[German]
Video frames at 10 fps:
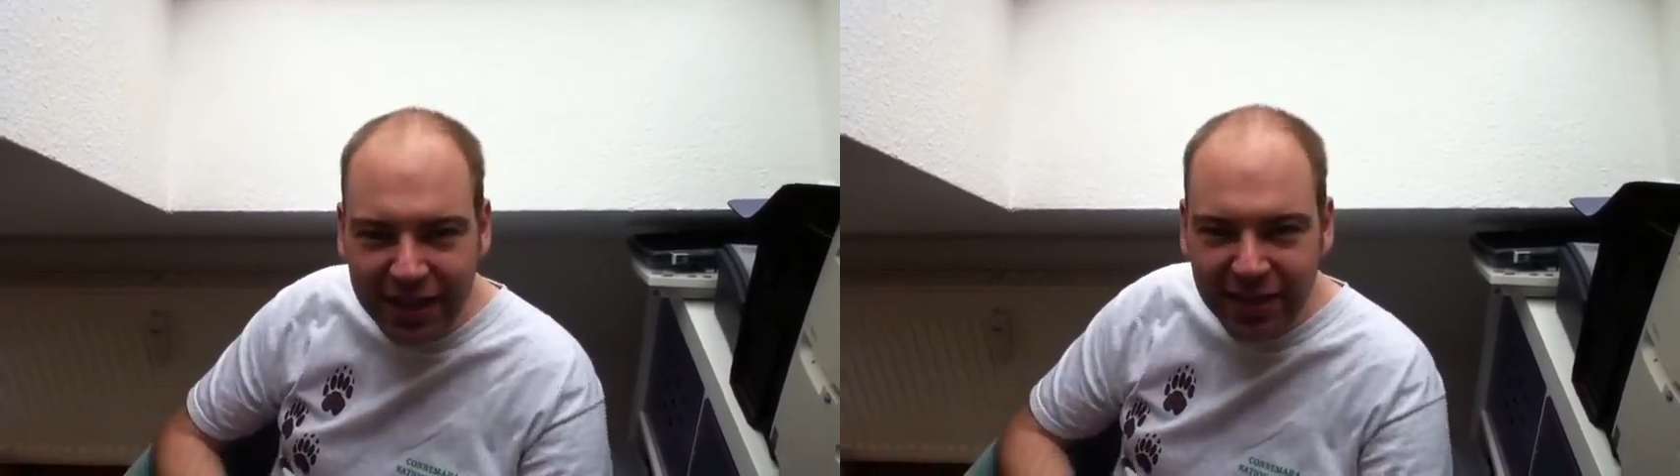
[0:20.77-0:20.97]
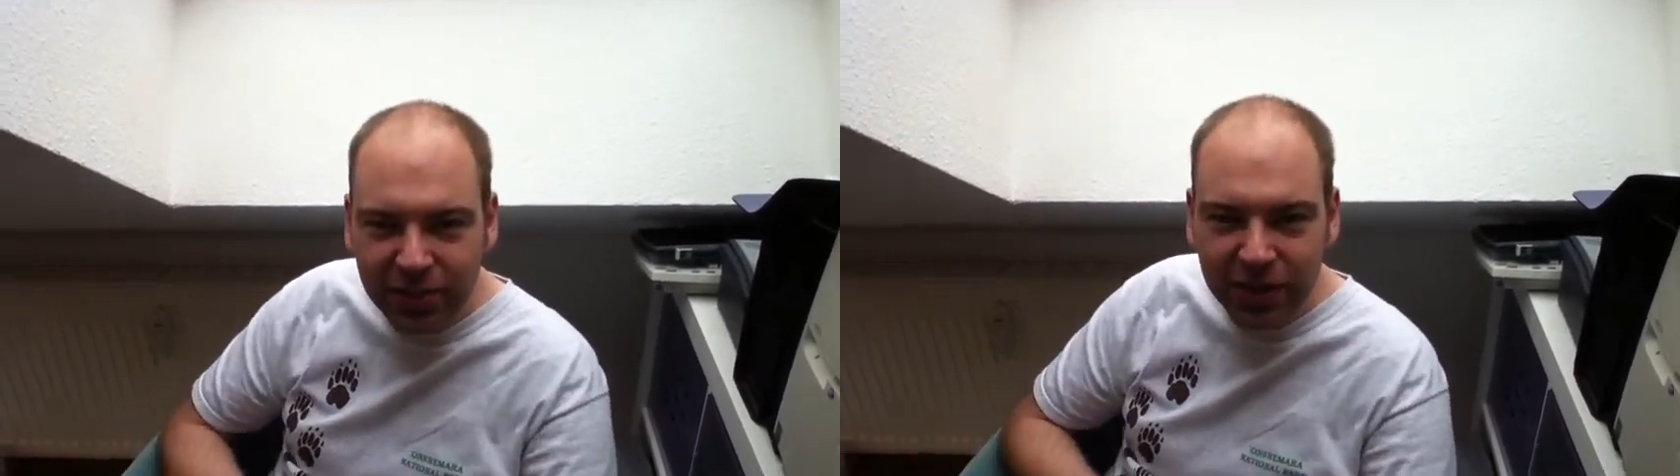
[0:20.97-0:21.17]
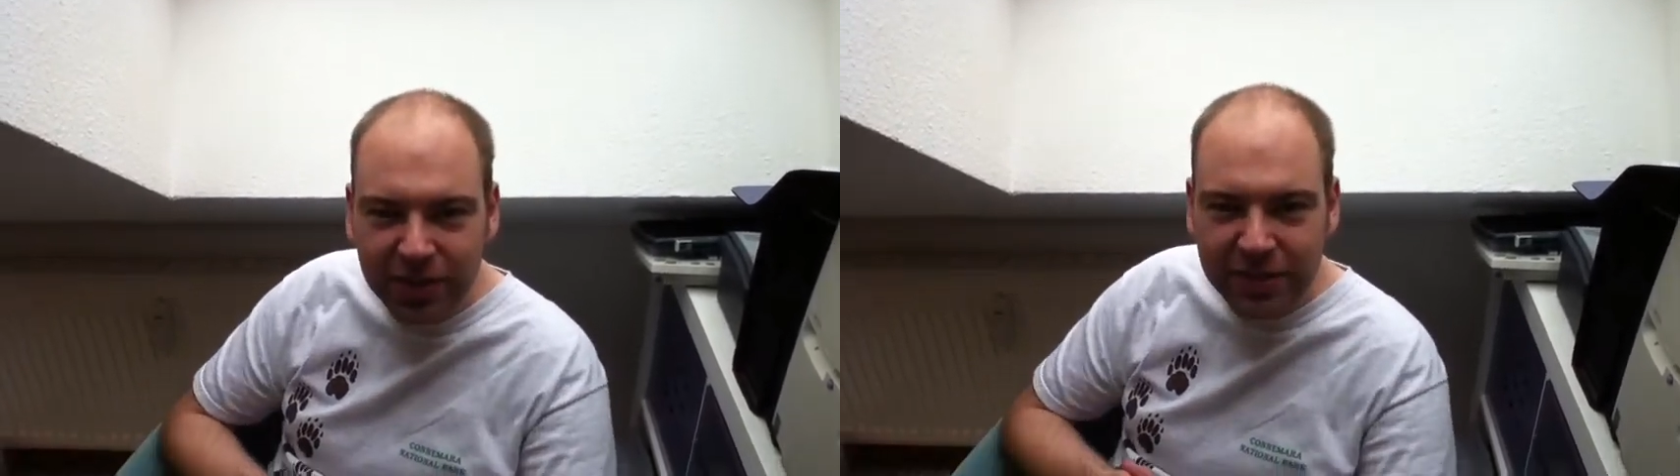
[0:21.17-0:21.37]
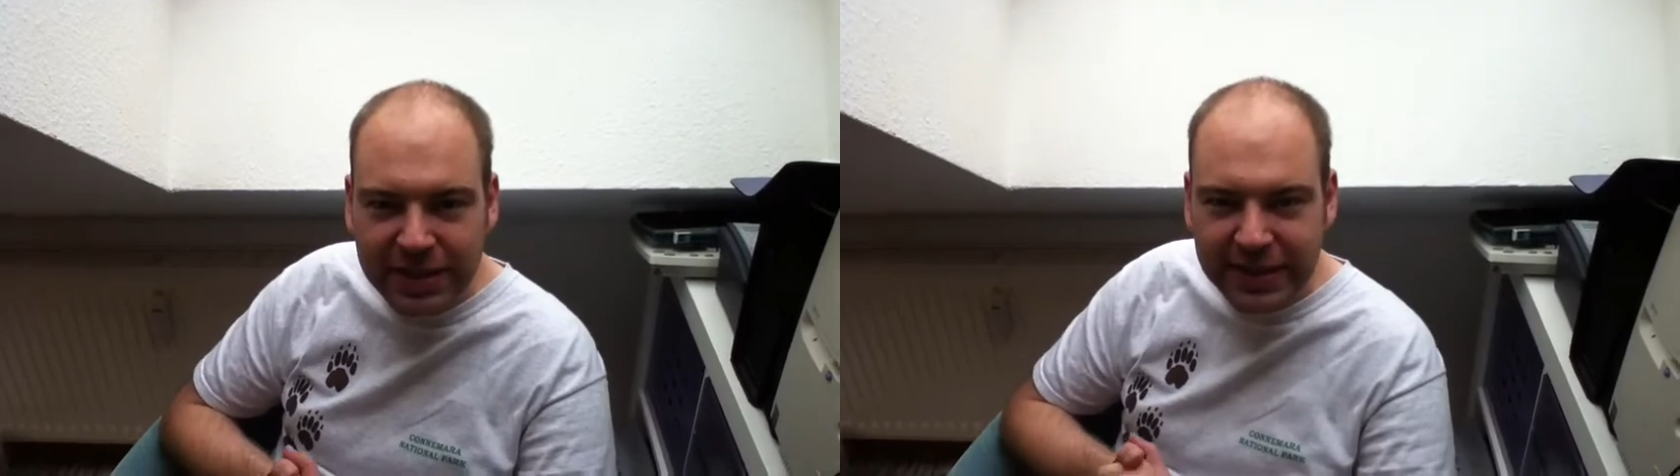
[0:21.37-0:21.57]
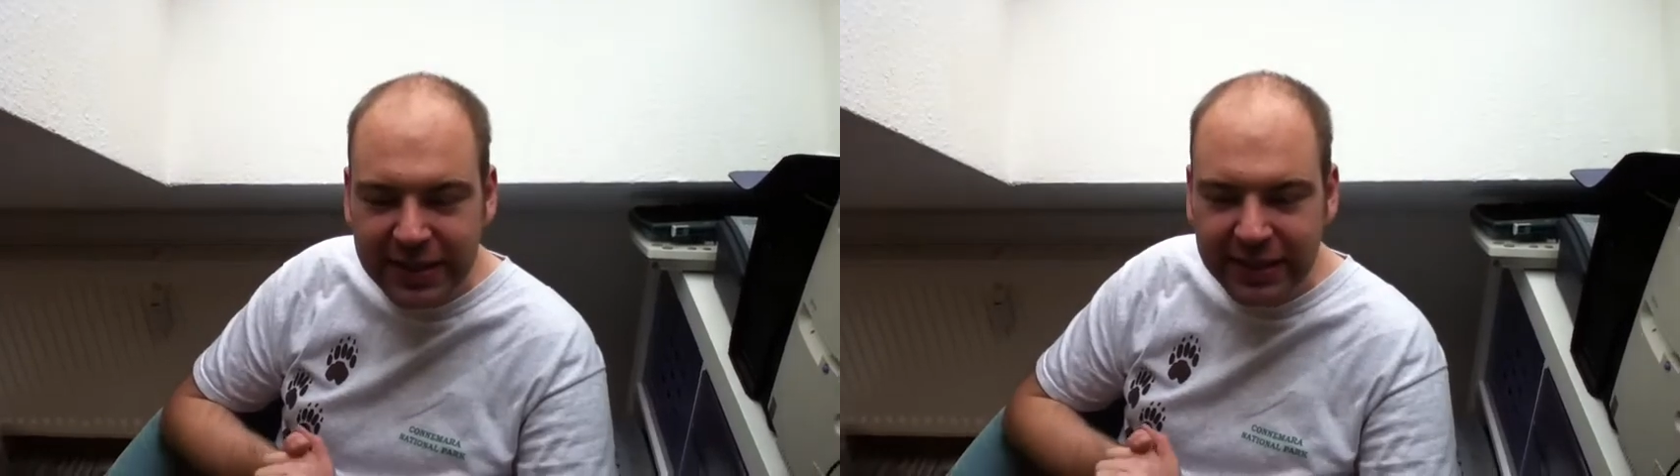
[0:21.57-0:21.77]
echt, würde ich
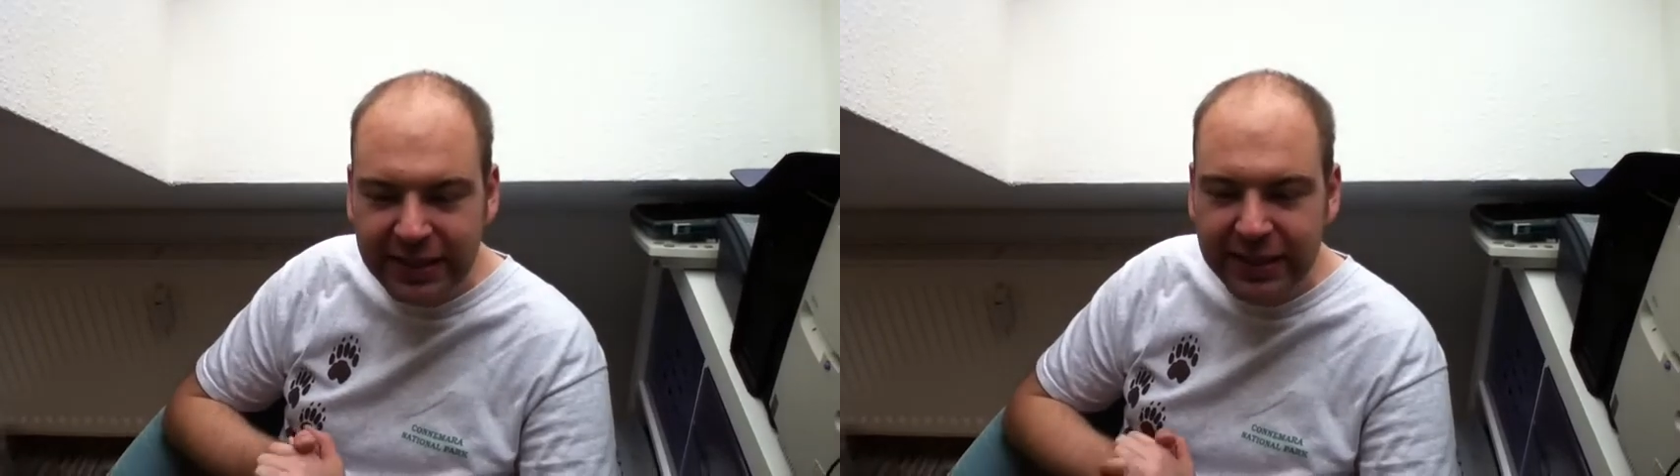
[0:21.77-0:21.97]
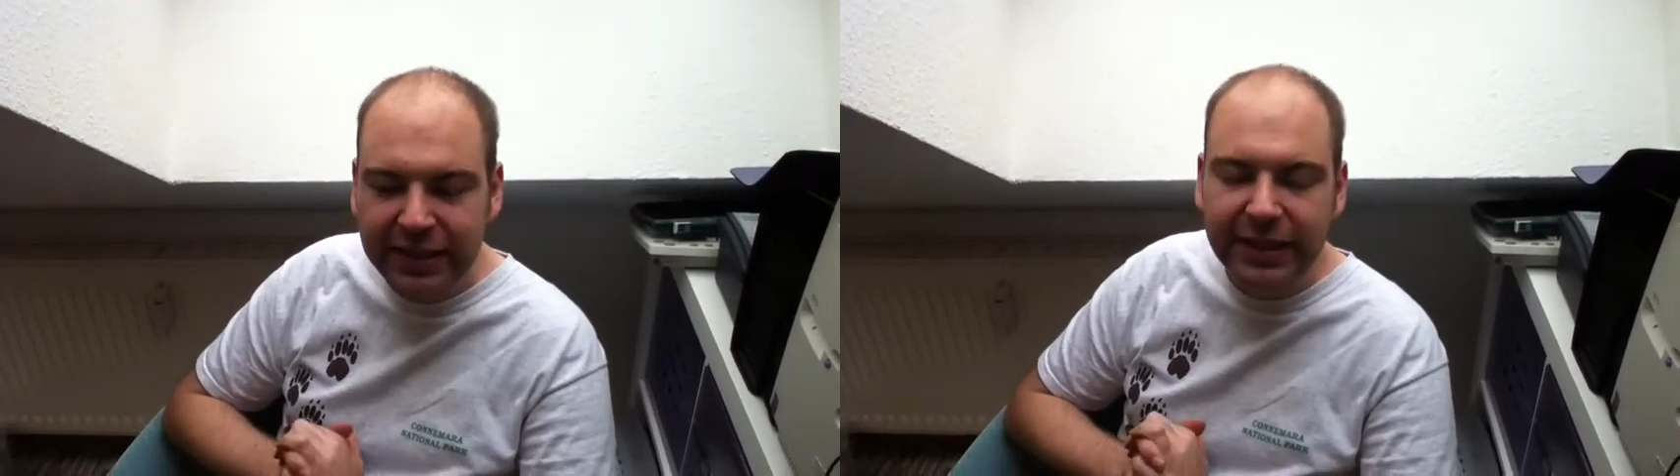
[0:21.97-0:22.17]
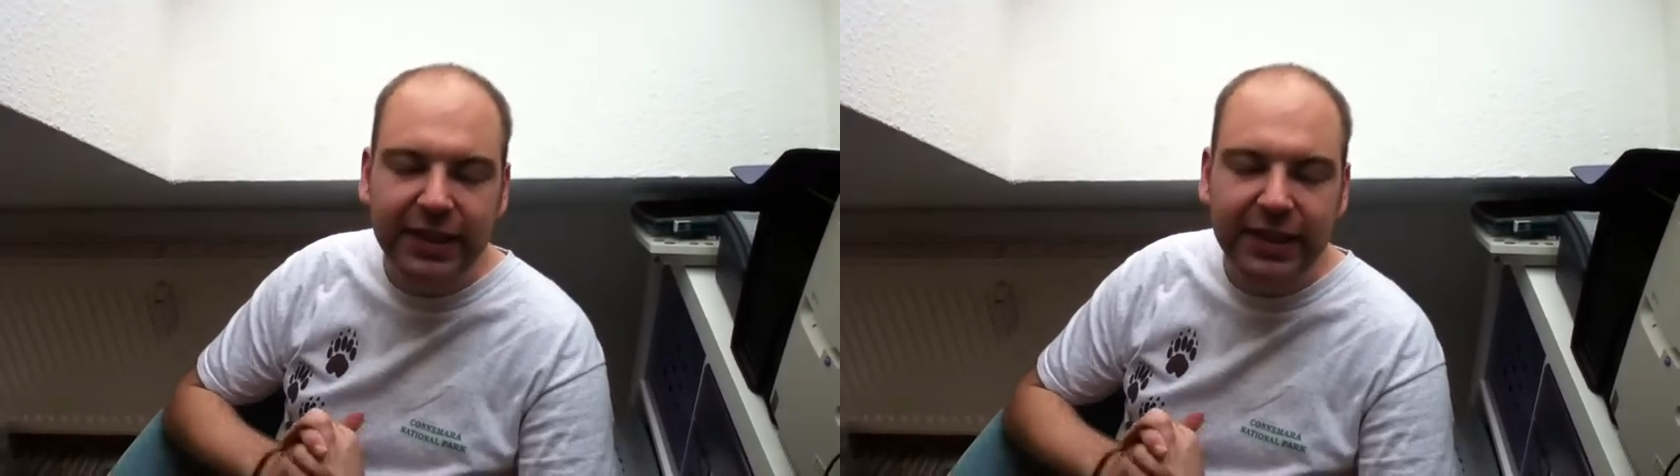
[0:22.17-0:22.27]
mal sagen.